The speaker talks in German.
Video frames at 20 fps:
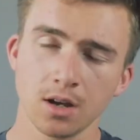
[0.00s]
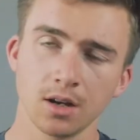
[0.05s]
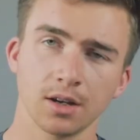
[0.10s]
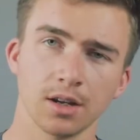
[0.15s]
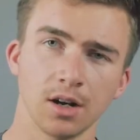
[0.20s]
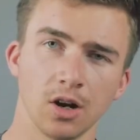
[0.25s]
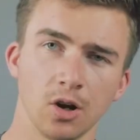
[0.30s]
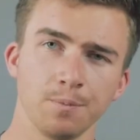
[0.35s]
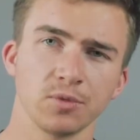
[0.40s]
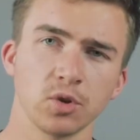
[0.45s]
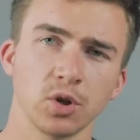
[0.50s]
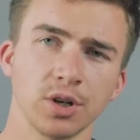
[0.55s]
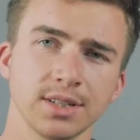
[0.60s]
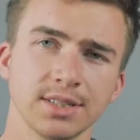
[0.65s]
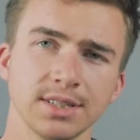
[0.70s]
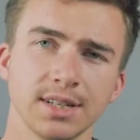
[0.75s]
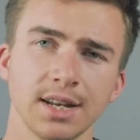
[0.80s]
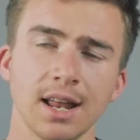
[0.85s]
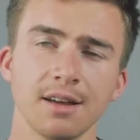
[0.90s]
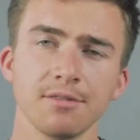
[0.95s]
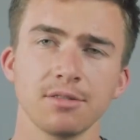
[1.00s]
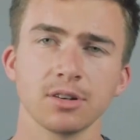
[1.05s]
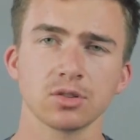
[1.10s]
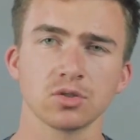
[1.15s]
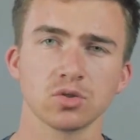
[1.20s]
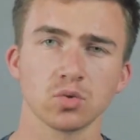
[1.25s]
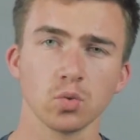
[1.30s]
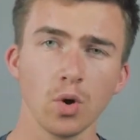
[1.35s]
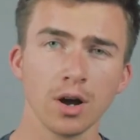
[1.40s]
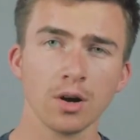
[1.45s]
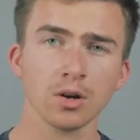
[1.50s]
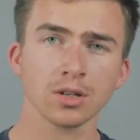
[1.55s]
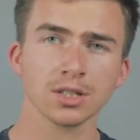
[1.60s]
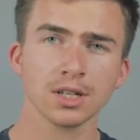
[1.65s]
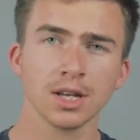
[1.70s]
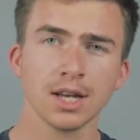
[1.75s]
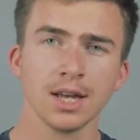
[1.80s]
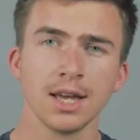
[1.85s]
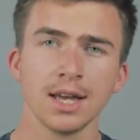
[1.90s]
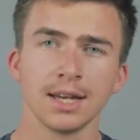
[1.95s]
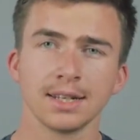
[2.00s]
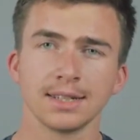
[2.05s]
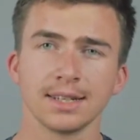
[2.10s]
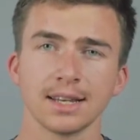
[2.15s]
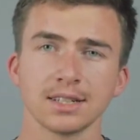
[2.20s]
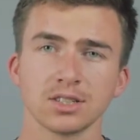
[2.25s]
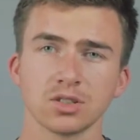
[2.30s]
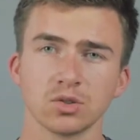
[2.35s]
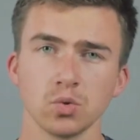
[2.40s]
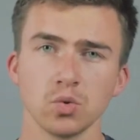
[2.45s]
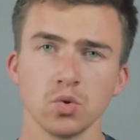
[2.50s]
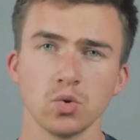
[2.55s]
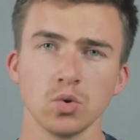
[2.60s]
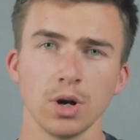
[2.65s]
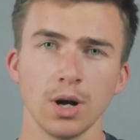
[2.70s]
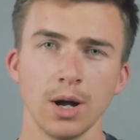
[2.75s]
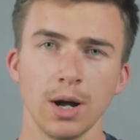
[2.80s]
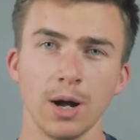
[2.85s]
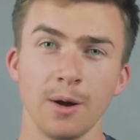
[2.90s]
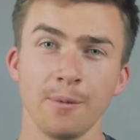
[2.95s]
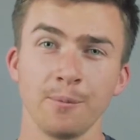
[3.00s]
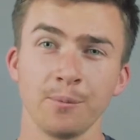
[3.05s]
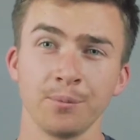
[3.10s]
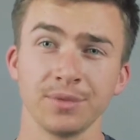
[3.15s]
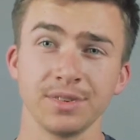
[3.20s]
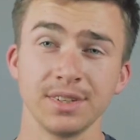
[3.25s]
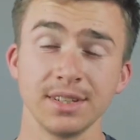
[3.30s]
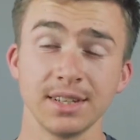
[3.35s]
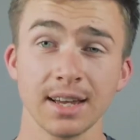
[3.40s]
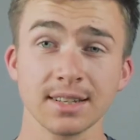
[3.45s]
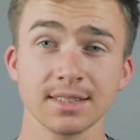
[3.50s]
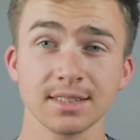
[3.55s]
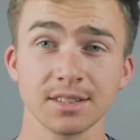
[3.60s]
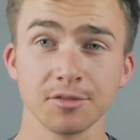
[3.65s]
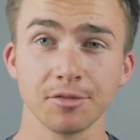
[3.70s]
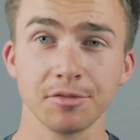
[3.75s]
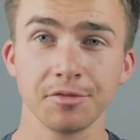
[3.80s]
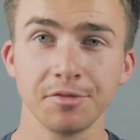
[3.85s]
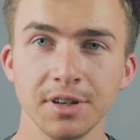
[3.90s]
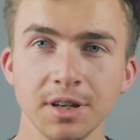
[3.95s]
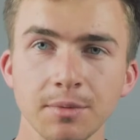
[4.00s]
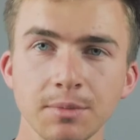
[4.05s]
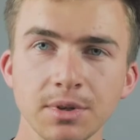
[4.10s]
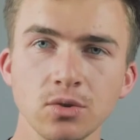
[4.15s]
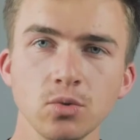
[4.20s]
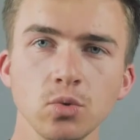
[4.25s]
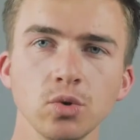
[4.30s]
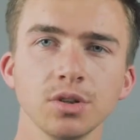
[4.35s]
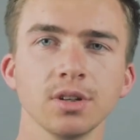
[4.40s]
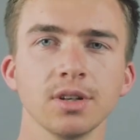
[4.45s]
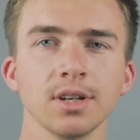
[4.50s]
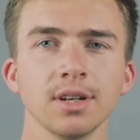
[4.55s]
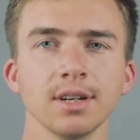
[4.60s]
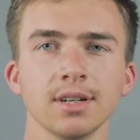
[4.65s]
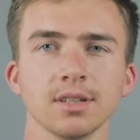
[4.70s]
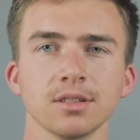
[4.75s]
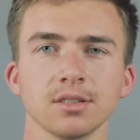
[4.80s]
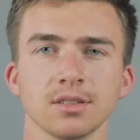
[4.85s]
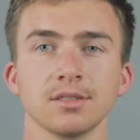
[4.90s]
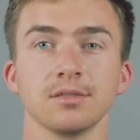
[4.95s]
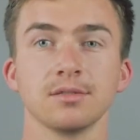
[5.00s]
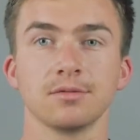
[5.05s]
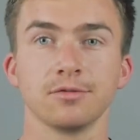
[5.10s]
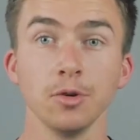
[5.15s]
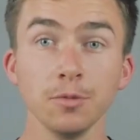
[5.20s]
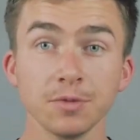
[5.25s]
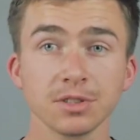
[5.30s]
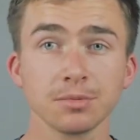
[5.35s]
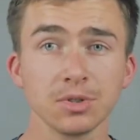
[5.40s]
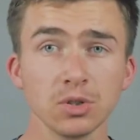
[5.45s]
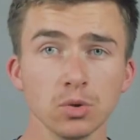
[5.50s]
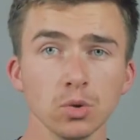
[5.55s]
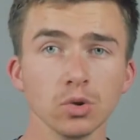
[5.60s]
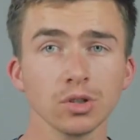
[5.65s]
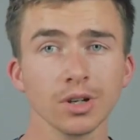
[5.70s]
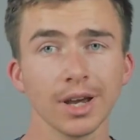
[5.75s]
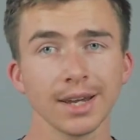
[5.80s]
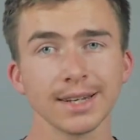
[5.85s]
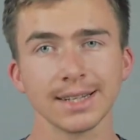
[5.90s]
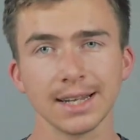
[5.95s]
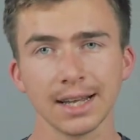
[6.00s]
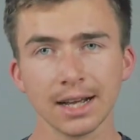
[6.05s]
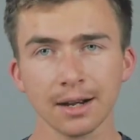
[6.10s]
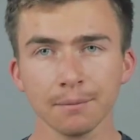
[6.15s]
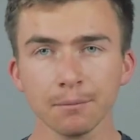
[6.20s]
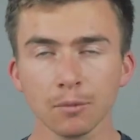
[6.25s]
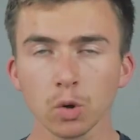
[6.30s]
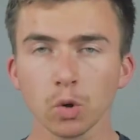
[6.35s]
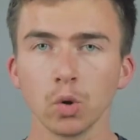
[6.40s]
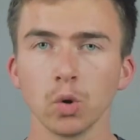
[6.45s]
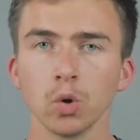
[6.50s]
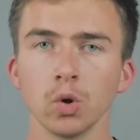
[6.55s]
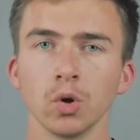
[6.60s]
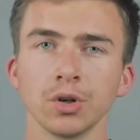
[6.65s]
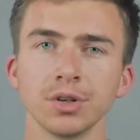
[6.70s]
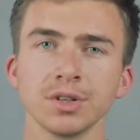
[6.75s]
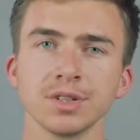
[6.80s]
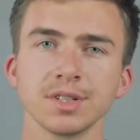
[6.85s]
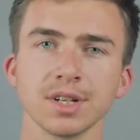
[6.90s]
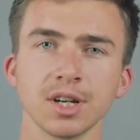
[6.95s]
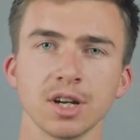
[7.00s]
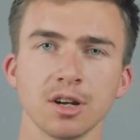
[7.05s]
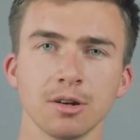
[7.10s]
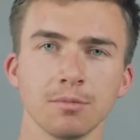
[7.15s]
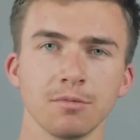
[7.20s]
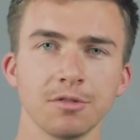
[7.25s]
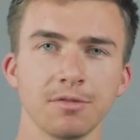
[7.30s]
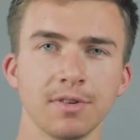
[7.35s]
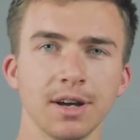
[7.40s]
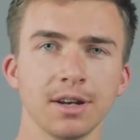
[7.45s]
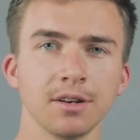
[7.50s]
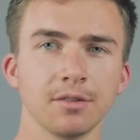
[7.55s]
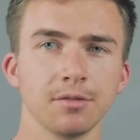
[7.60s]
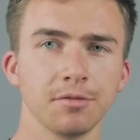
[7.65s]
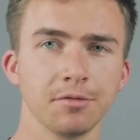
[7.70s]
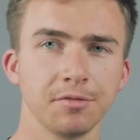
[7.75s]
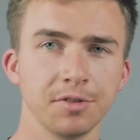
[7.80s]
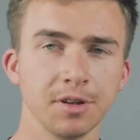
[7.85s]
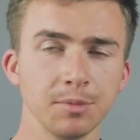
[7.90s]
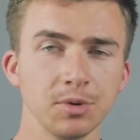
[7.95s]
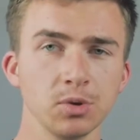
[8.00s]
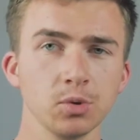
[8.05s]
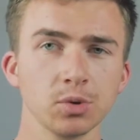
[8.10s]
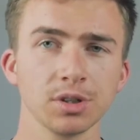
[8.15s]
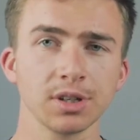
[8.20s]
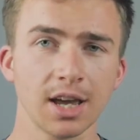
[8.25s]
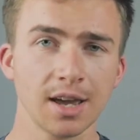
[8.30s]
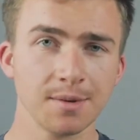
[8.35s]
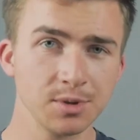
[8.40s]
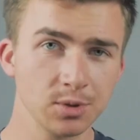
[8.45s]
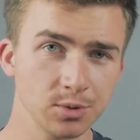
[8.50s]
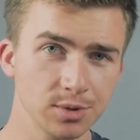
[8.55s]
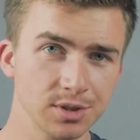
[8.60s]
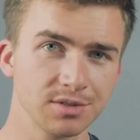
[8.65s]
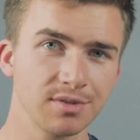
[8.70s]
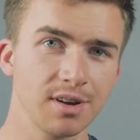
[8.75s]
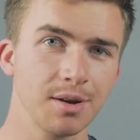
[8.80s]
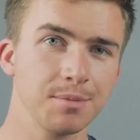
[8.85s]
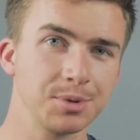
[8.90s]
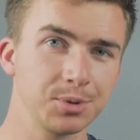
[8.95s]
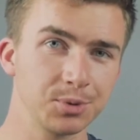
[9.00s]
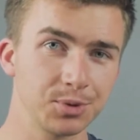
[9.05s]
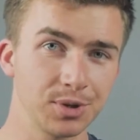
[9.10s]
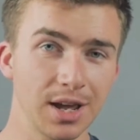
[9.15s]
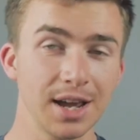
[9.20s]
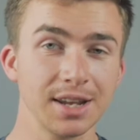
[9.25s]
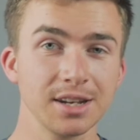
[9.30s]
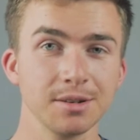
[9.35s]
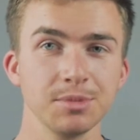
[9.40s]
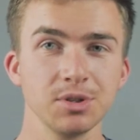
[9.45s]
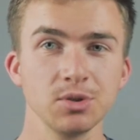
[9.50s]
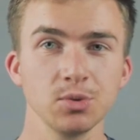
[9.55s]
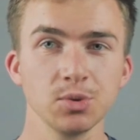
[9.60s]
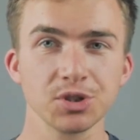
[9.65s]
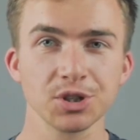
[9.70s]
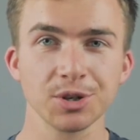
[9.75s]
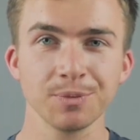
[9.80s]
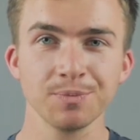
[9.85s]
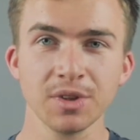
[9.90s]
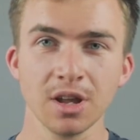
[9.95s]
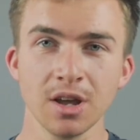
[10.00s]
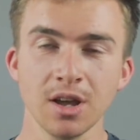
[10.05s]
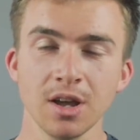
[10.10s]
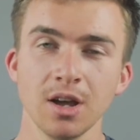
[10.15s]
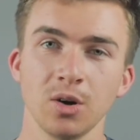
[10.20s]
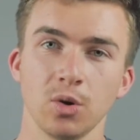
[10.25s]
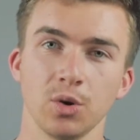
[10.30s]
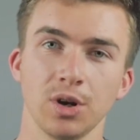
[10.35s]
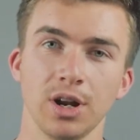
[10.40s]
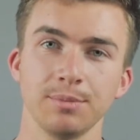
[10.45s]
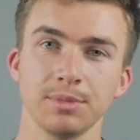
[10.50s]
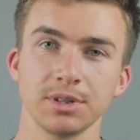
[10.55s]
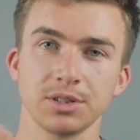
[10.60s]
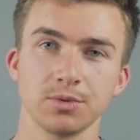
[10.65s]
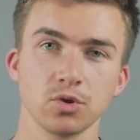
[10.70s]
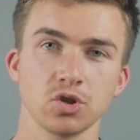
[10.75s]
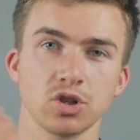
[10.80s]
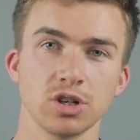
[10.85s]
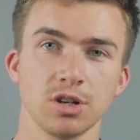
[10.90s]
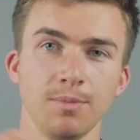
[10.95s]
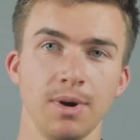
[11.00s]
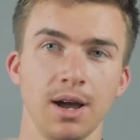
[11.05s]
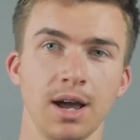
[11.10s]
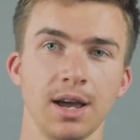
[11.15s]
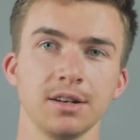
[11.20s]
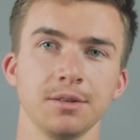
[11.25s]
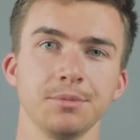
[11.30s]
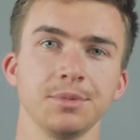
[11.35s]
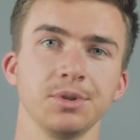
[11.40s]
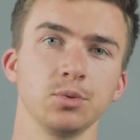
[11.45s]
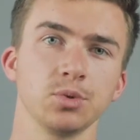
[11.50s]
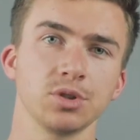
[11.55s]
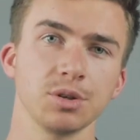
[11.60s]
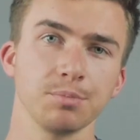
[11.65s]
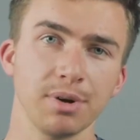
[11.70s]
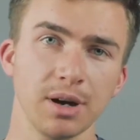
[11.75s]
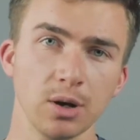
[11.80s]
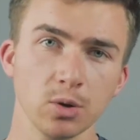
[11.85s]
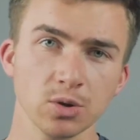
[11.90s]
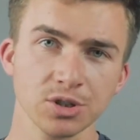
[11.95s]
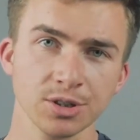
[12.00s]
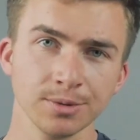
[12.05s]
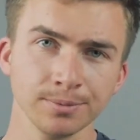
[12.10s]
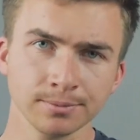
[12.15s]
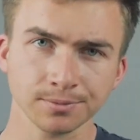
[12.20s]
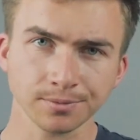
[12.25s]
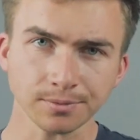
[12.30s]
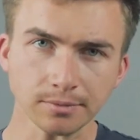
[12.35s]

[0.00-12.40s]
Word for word: Genau, und das sieht dann einfach so aus, dass du ähm, die ersten vier Minuten, ja, das sind 15 Minuten, recht lang, und ähm, wir fahren vier Minuten, drei Minuten, zwei Minuten, eine Minute und haben dazwischen immer eine Minute Pause.